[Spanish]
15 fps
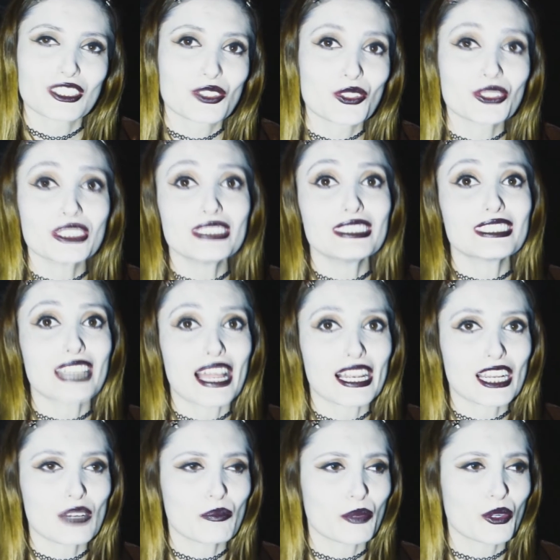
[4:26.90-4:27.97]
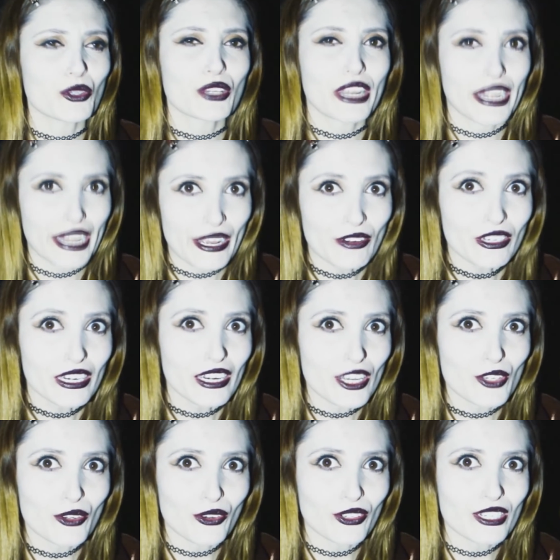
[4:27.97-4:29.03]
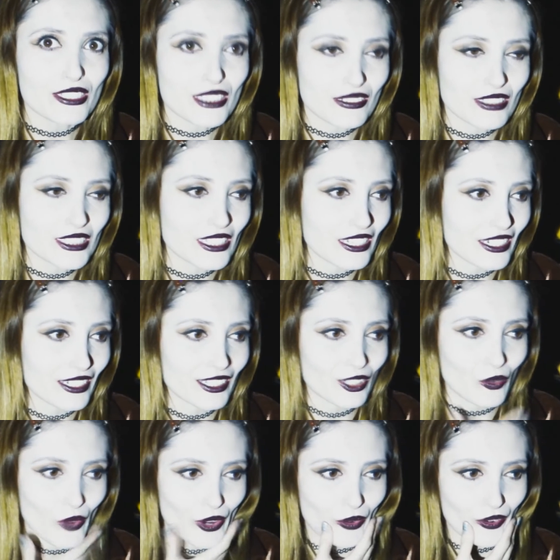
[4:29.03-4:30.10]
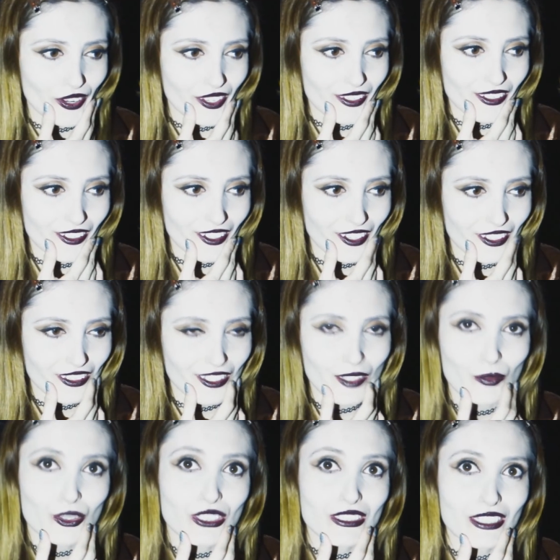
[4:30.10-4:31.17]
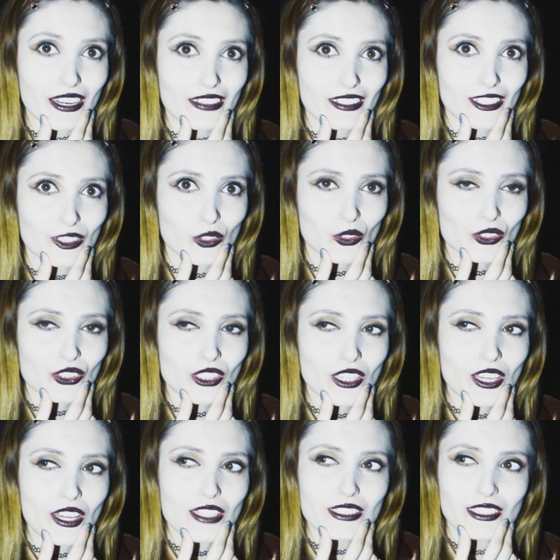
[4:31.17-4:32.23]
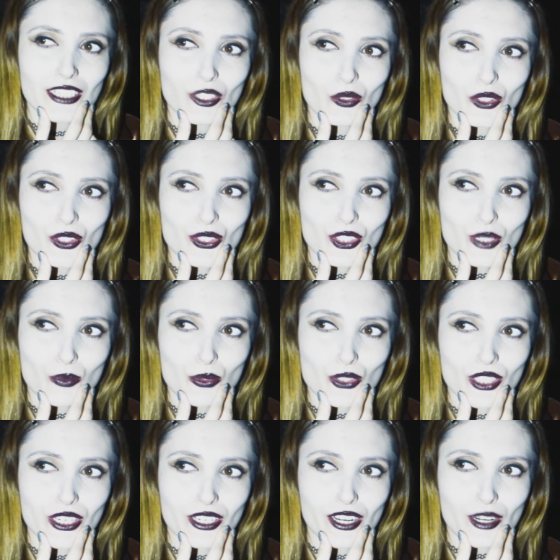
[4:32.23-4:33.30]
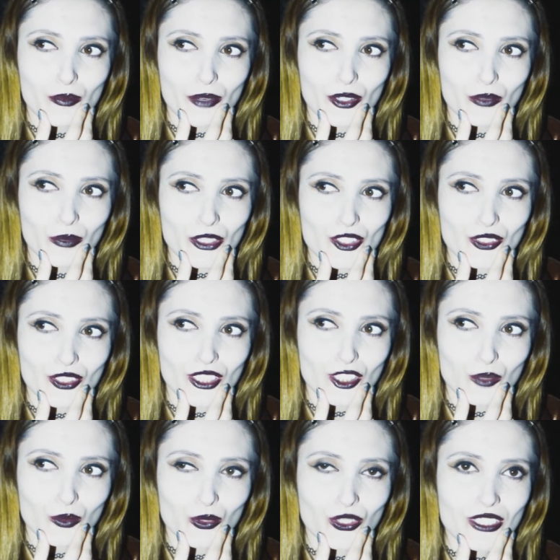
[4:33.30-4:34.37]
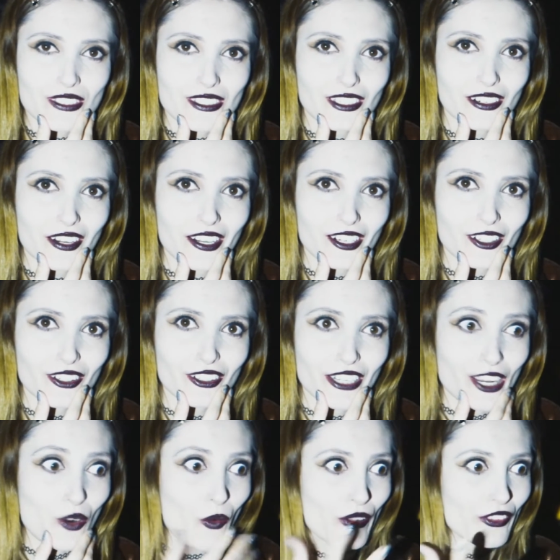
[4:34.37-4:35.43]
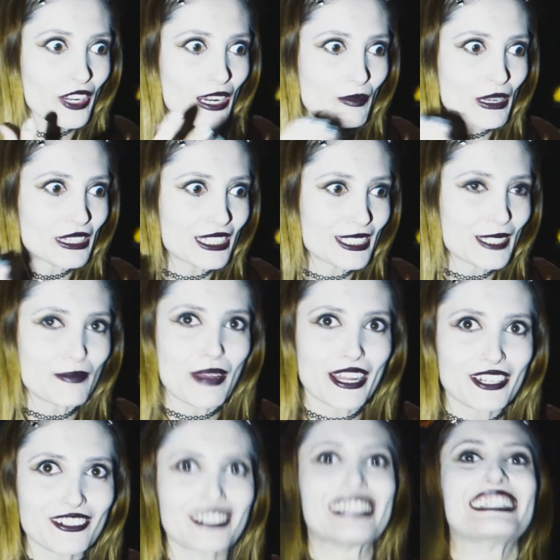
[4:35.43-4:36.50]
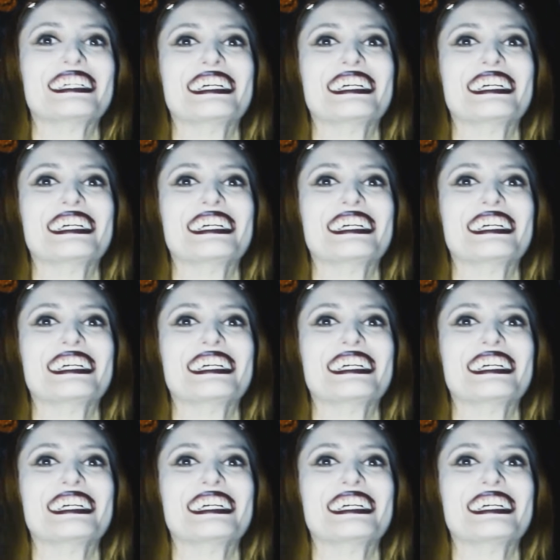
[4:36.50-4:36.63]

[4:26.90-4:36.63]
No sé si salga, pero creo que la llorona sí va a salir en el juego, ¿eh? así que tenemos que estar atentos. Sería curioso que pusieran a la mano pachona como un easter egg, ¿no? Encuentra la maldita mano.